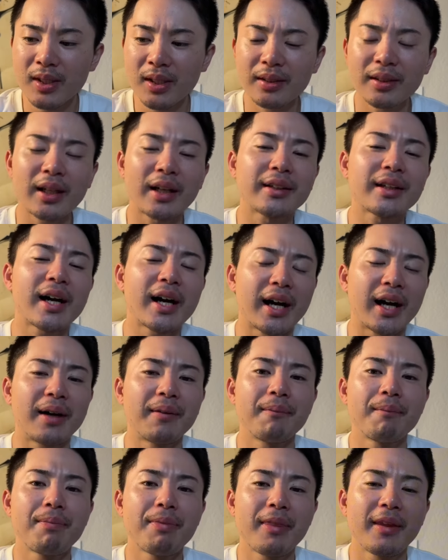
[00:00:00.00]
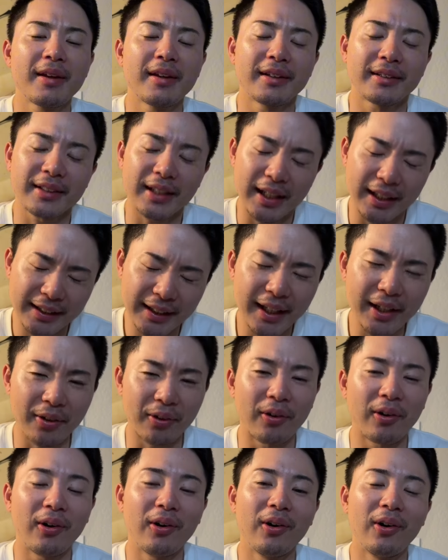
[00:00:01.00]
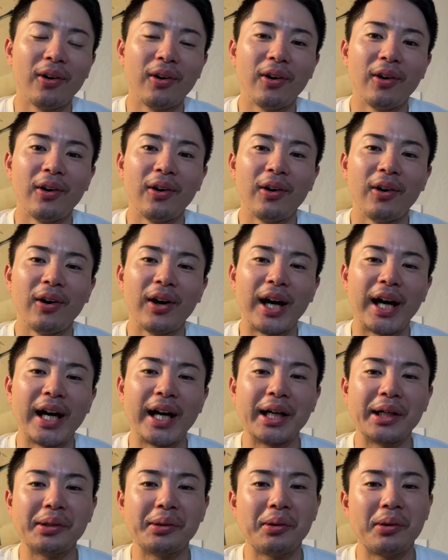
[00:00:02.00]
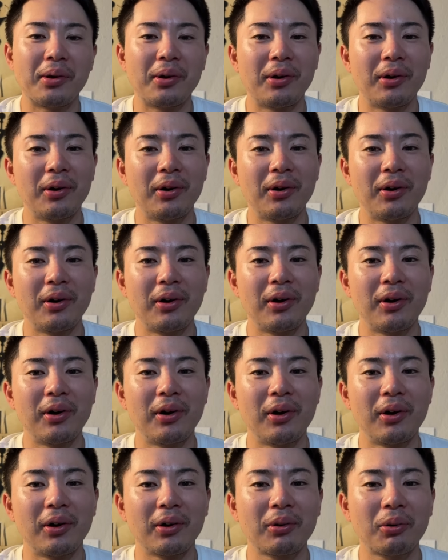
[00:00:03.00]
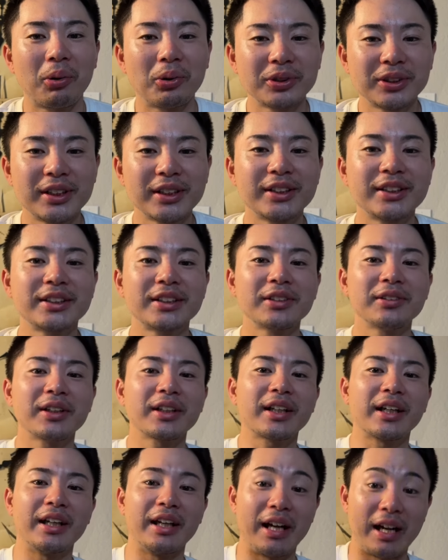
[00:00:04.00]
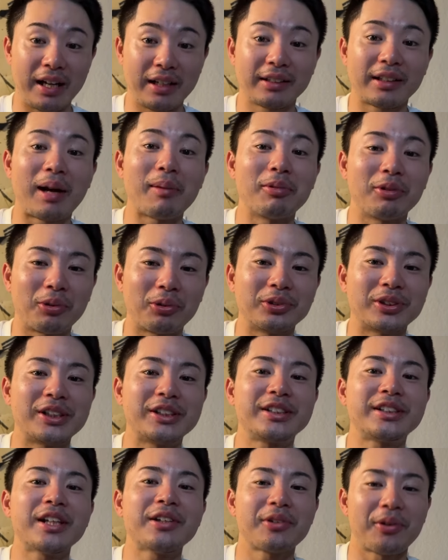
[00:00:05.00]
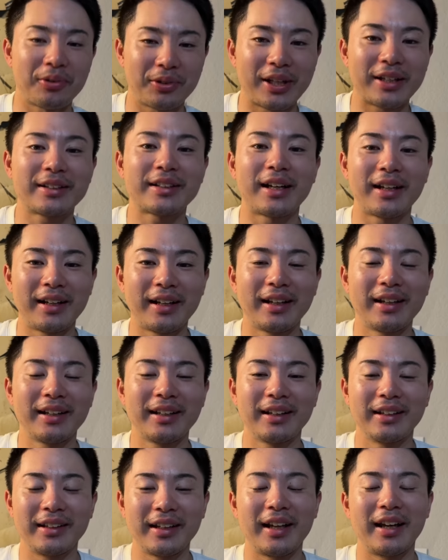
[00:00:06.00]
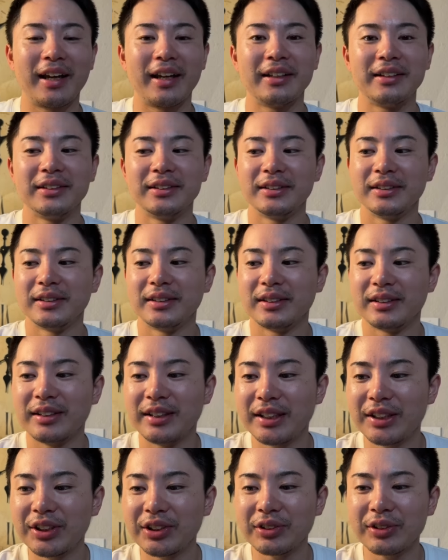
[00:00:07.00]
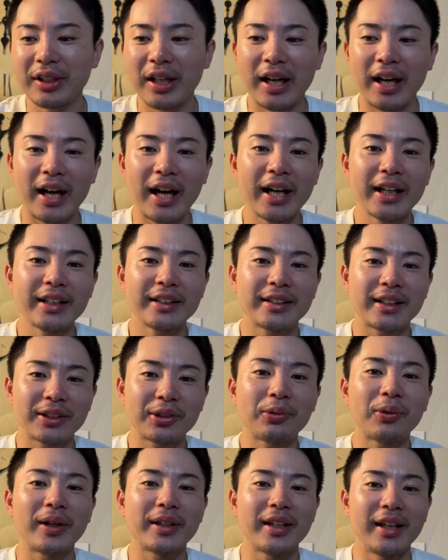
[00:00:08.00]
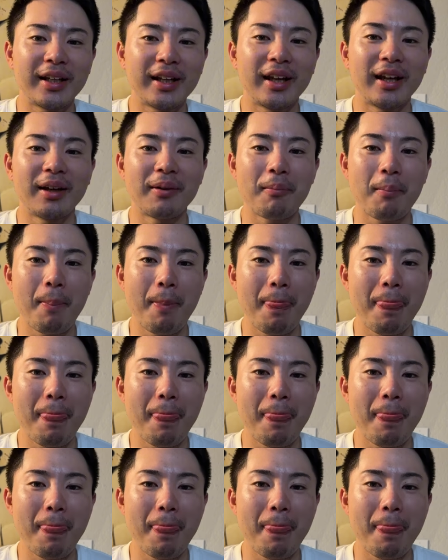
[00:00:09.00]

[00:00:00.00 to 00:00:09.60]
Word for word: ただ、ただよ。あのー、骨折してるわけや。多分骨折してんのよ、絶対ね。で、2週間空いたとはいえで、